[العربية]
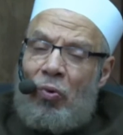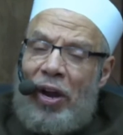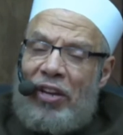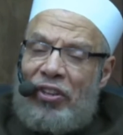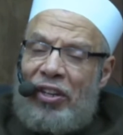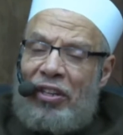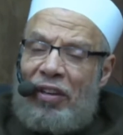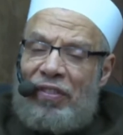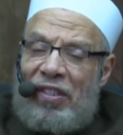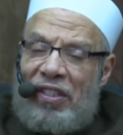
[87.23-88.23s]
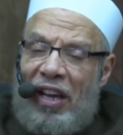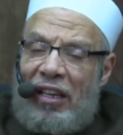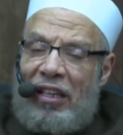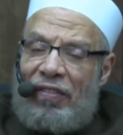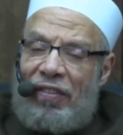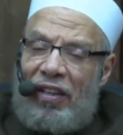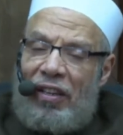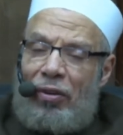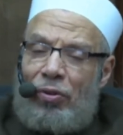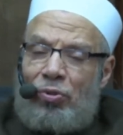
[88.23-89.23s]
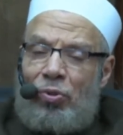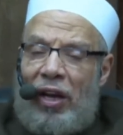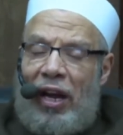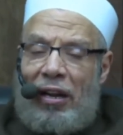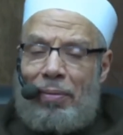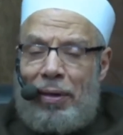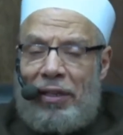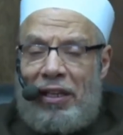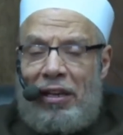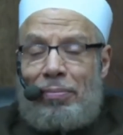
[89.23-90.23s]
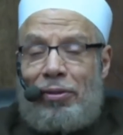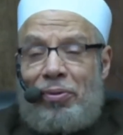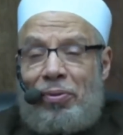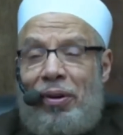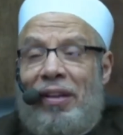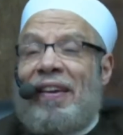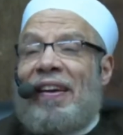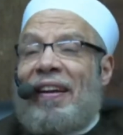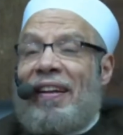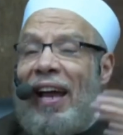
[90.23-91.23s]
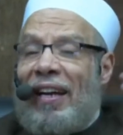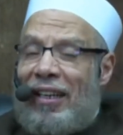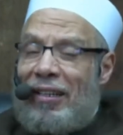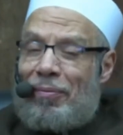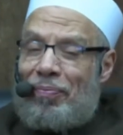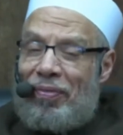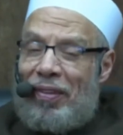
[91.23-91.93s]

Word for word: ويجد في السعي للحصول على البديل المشروع لكن